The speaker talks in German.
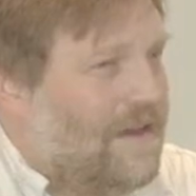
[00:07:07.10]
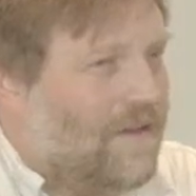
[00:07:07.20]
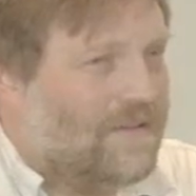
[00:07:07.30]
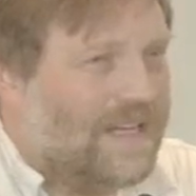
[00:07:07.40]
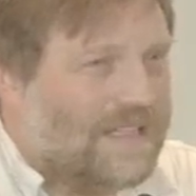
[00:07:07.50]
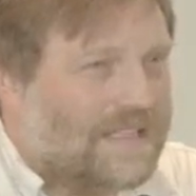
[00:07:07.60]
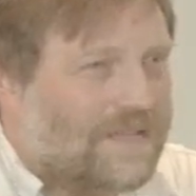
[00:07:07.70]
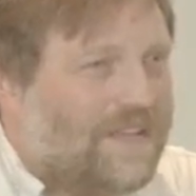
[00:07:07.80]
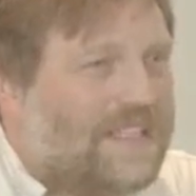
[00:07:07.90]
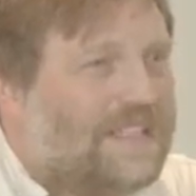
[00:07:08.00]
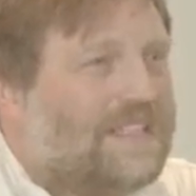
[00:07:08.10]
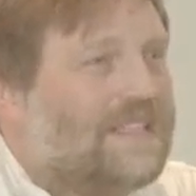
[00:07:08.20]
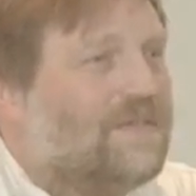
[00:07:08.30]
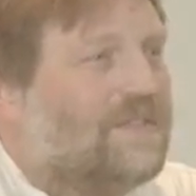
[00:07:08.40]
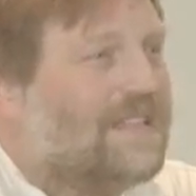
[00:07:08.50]
Und da ist es wichtig,
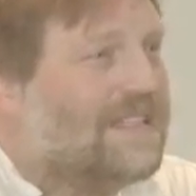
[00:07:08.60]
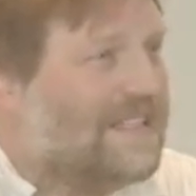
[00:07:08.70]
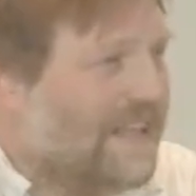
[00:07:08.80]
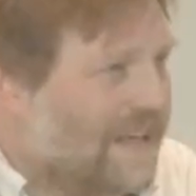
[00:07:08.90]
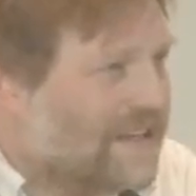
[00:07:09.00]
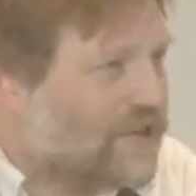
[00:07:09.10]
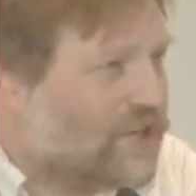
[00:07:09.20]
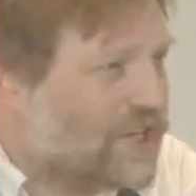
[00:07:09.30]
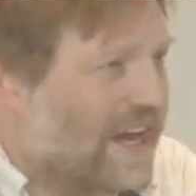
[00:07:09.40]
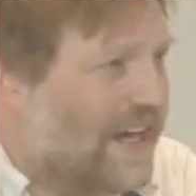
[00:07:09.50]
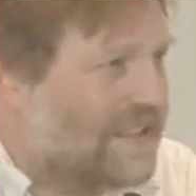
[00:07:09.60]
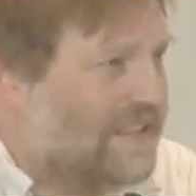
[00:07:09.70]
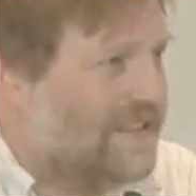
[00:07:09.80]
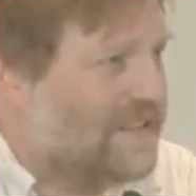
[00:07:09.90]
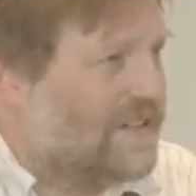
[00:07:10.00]
dass unsere Seele gestärkt
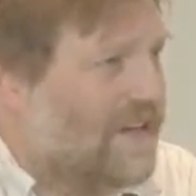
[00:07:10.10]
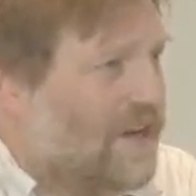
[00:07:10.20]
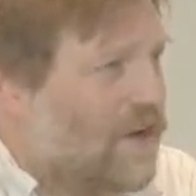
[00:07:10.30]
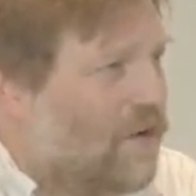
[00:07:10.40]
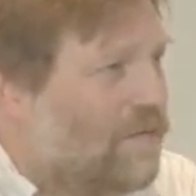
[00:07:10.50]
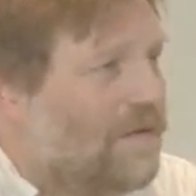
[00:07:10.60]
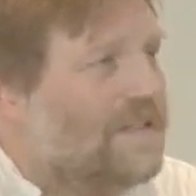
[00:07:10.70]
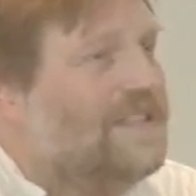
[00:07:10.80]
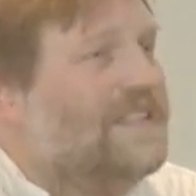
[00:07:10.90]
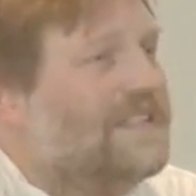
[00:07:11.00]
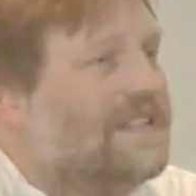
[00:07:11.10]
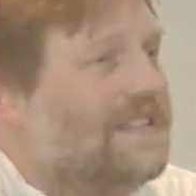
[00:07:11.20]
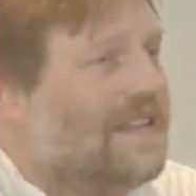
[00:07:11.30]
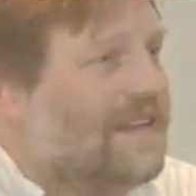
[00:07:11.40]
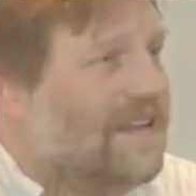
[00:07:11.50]
ist, um
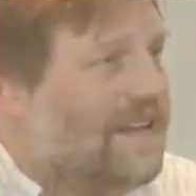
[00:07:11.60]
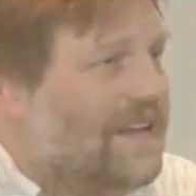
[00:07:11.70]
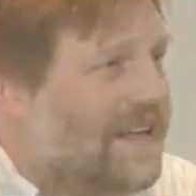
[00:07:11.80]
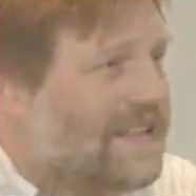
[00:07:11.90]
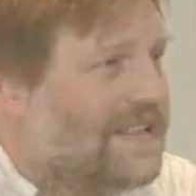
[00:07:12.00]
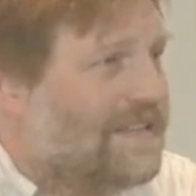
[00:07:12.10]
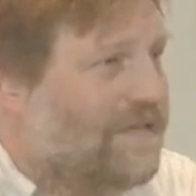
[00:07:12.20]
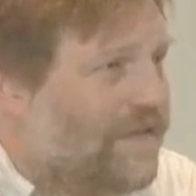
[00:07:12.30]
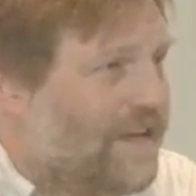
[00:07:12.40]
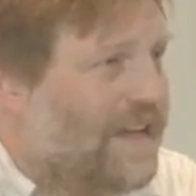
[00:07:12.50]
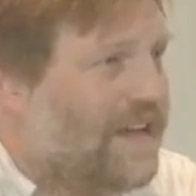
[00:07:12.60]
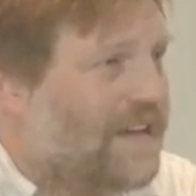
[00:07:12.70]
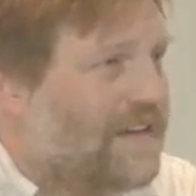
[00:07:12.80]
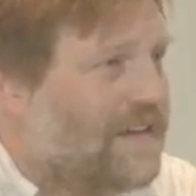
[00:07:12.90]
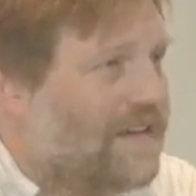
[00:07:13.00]
diesen letzten
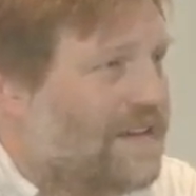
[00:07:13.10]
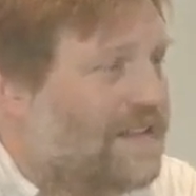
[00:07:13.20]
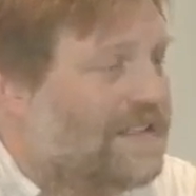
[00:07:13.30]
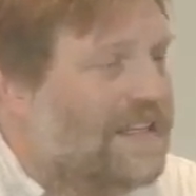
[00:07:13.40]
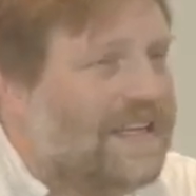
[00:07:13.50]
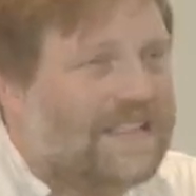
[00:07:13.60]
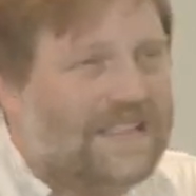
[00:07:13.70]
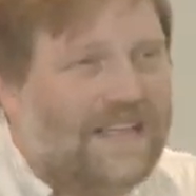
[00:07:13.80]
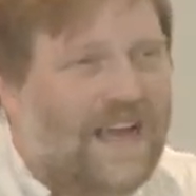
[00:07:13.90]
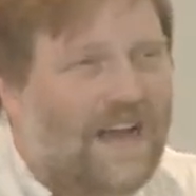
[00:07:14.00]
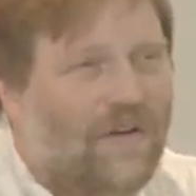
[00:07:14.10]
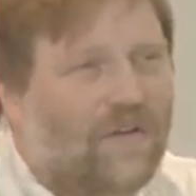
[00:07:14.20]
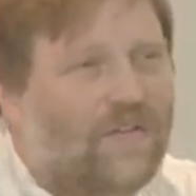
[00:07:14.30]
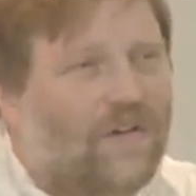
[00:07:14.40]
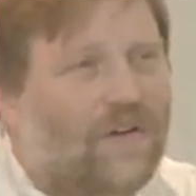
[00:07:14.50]
Weg, diese letzten
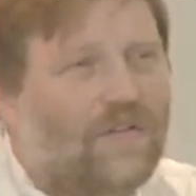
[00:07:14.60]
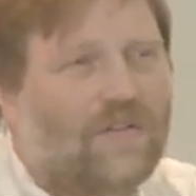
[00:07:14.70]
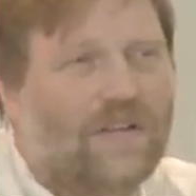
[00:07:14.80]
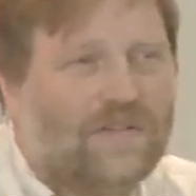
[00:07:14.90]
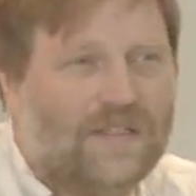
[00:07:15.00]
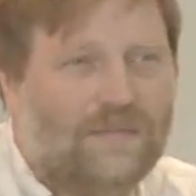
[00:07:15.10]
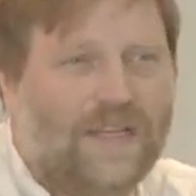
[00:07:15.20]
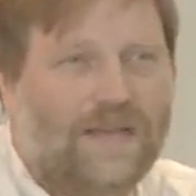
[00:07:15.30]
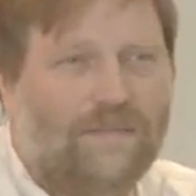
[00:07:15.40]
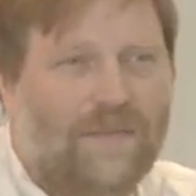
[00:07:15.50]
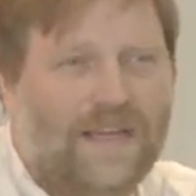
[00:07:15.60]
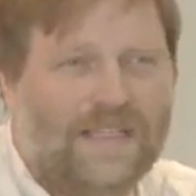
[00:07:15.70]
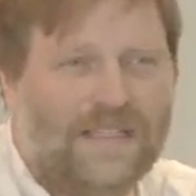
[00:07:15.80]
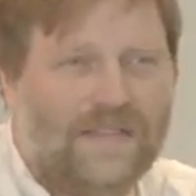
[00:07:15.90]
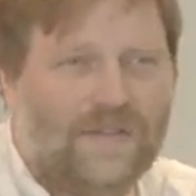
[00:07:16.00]
Herausforderungen in unserem Leben
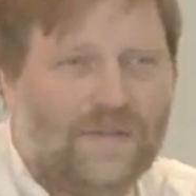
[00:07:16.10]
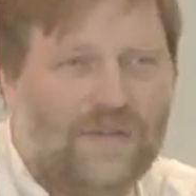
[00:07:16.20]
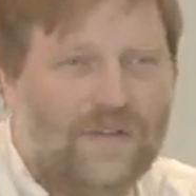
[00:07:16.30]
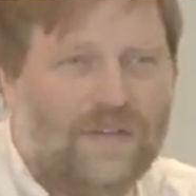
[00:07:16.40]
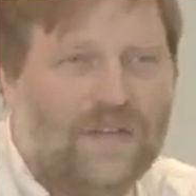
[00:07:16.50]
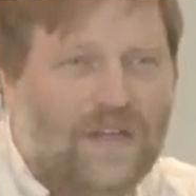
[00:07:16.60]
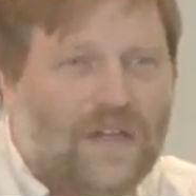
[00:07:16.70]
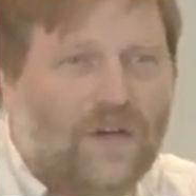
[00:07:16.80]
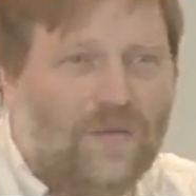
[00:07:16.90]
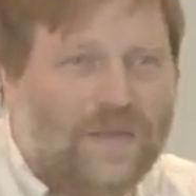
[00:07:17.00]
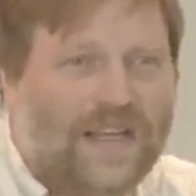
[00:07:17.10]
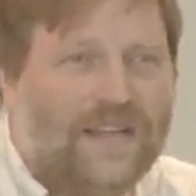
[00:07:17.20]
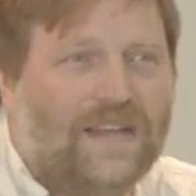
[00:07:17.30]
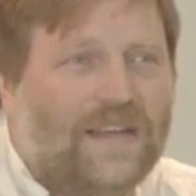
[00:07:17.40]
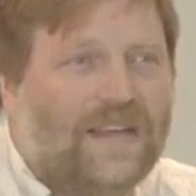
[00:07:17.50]
meistern zu können, um
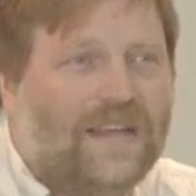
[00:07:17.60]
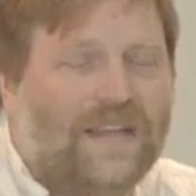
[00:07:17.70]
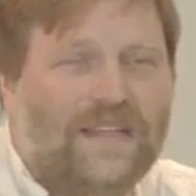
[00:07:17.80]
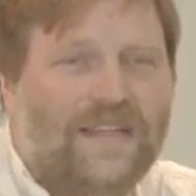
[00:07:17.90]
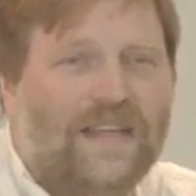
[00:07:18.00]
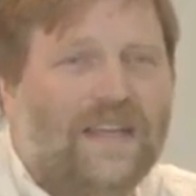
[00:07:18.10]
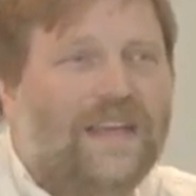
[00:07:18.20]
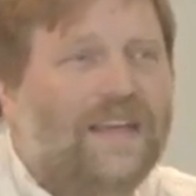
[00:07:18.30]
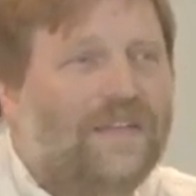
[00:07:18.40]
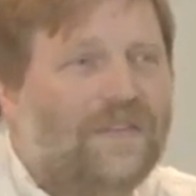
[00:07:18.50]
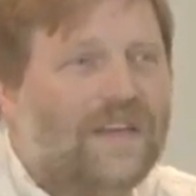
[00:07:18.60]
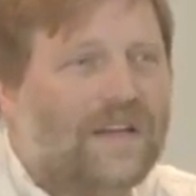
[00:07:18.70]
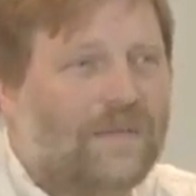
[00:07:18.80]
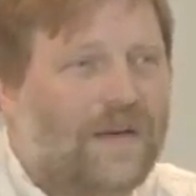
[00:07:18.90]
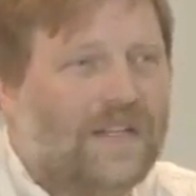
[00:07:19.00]
dann in die ewige
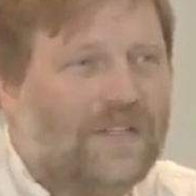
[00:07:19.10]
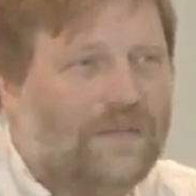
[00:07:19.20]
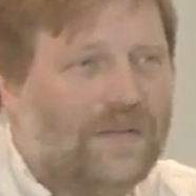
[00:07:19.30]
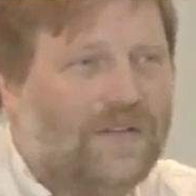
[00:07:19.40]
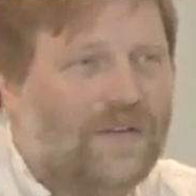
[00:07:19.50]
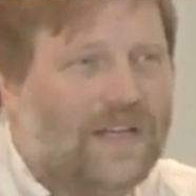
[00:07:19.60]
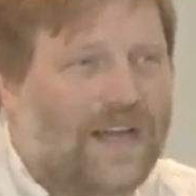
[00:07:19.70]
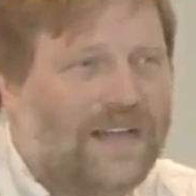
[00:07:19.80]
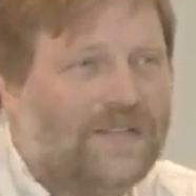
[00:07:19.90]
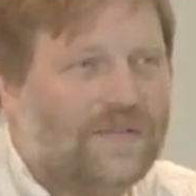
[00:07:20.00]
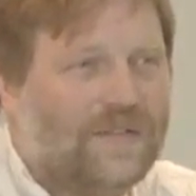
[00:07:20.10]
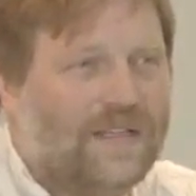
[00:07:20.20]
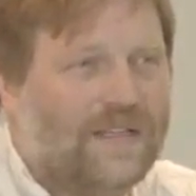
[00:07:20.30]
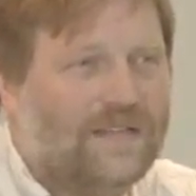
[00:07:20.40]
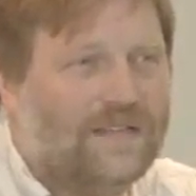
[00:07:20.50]
Gemeinschaft mit Gott
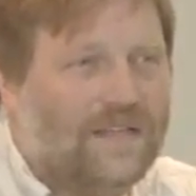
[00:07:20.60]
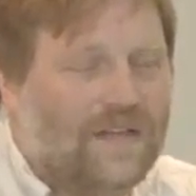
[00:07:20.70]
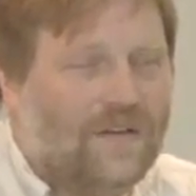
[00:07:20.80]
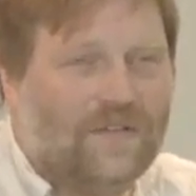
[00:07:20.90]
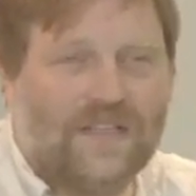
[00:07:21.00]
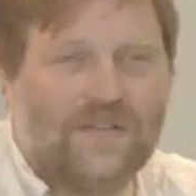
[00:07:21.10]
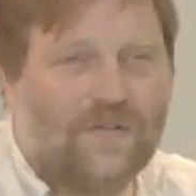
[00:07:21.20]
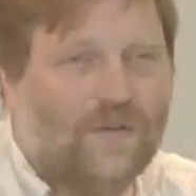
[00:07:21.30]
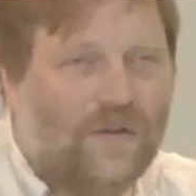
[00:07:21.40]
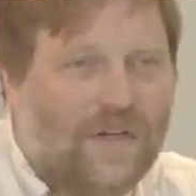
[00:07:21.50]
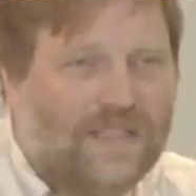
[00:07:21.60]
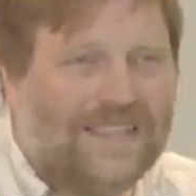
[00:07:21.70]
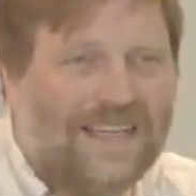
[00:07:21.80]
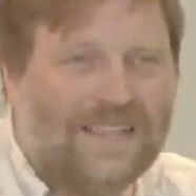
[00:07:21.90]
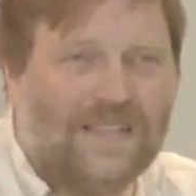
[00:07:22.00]
einzugehen. Und dazu gehört,
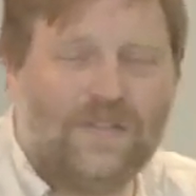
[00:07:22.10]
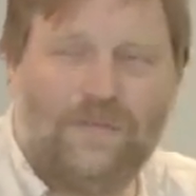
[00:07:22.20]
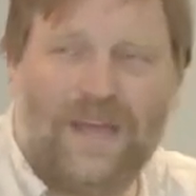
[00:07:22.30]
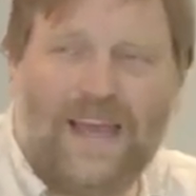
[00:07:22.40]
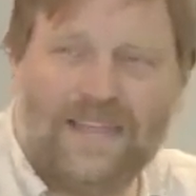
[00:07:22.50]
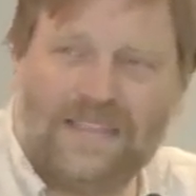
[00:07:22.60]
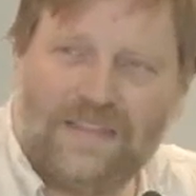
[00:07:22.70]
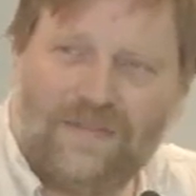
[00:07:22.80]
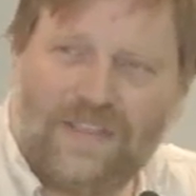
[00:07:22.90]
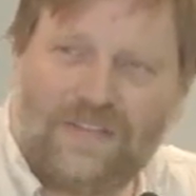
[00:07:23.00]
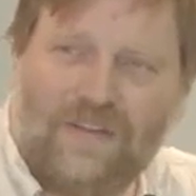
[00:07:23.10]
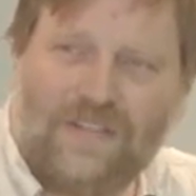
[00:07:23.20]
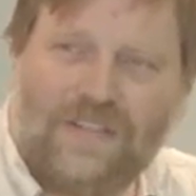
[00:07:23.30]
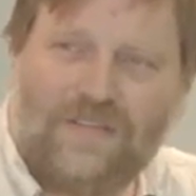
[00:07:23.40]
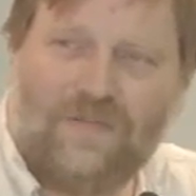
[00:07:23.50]
das zu beherzigen, was
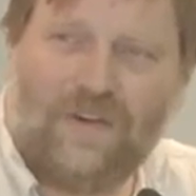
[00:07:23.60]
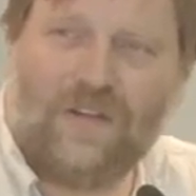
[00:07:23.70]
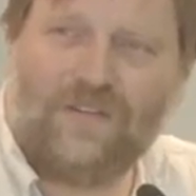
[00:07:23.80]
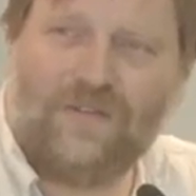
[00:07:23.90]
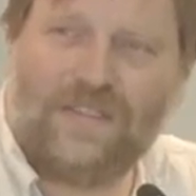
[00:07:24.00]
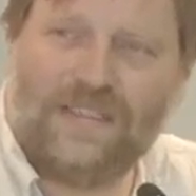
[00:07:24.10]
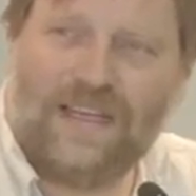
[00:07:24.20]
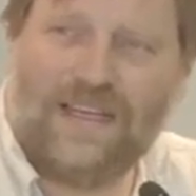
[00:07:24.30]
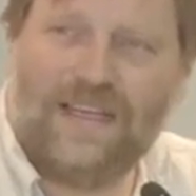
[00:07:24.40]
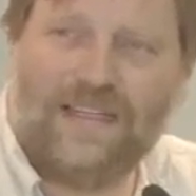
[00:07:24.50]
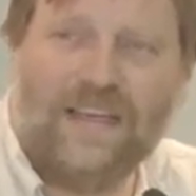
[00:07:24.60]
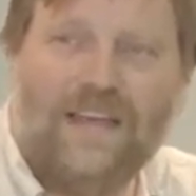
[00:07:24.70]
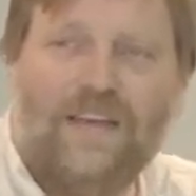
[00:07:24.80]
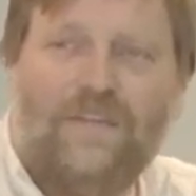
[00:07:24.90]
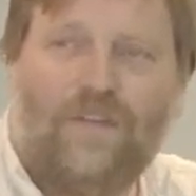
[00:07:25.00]
Gottes Wort uns nahelegt.
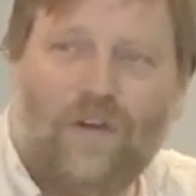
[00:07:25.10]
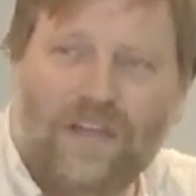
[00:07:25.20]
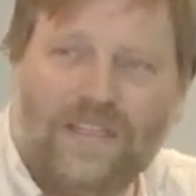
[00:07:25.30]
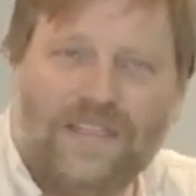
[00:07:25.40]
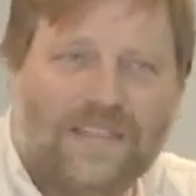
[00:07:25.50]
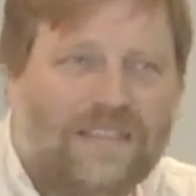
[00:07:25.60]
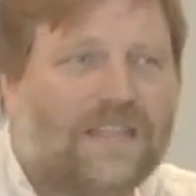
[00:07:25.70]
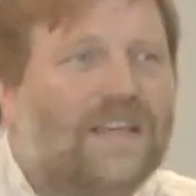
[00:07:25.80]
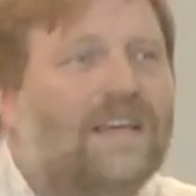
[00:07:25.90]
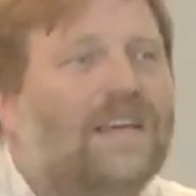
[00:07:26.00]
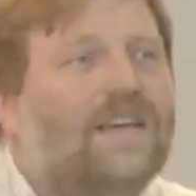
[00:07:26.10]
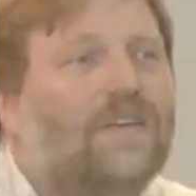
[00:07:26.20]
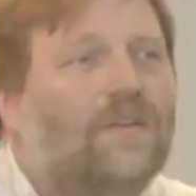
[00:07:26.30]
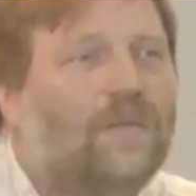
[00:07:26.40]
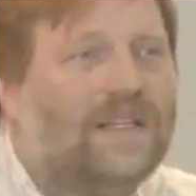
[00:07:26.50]
Freue dich
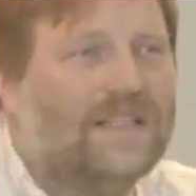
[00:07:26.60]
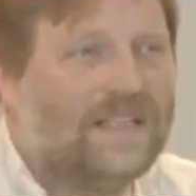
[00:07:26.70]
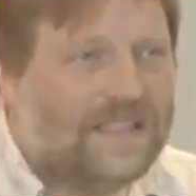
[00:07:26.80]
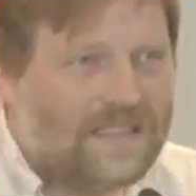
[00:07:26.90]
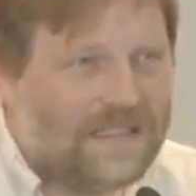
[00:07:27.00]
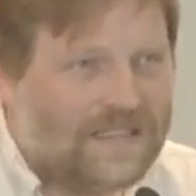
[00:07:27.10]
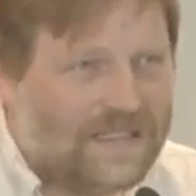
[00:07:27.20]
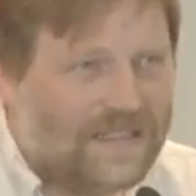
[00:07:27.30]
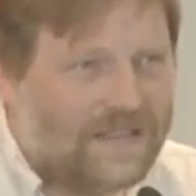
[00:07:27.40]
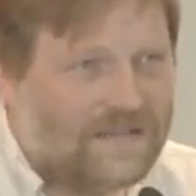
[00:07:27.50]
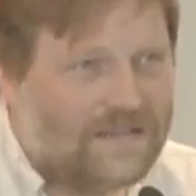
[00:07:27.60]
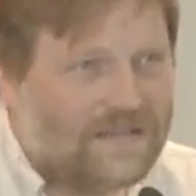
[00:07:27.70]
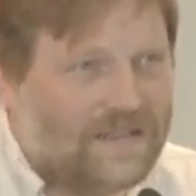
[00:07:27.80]
über die richtigen Dinge.